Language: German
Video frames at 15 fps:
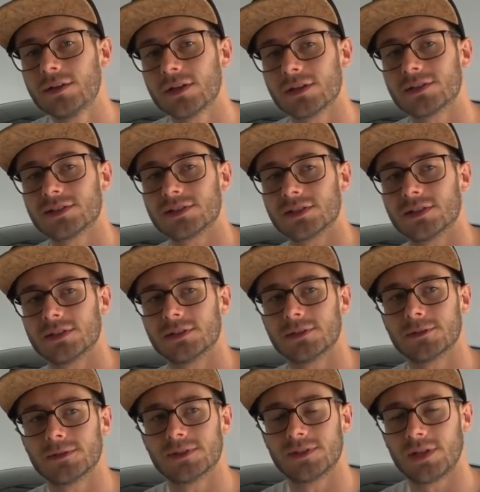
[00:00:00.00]
Das
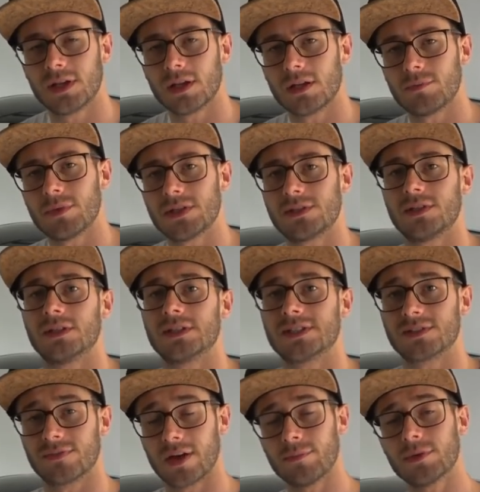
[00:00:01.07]
äh, serienmäßige
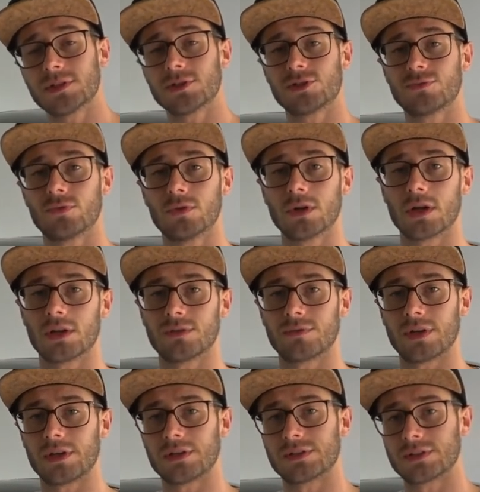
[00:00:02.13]
Zweimassenschwungrad,
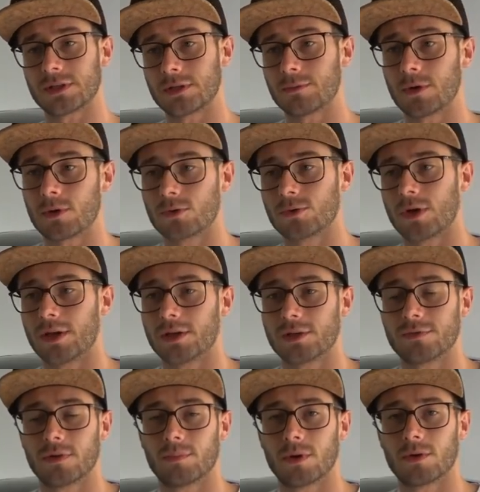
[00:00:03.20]
welches in dem Auto eigentlich
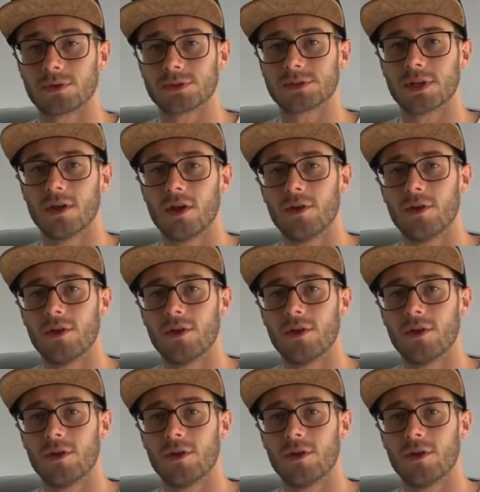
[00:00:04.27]
verbaut ist,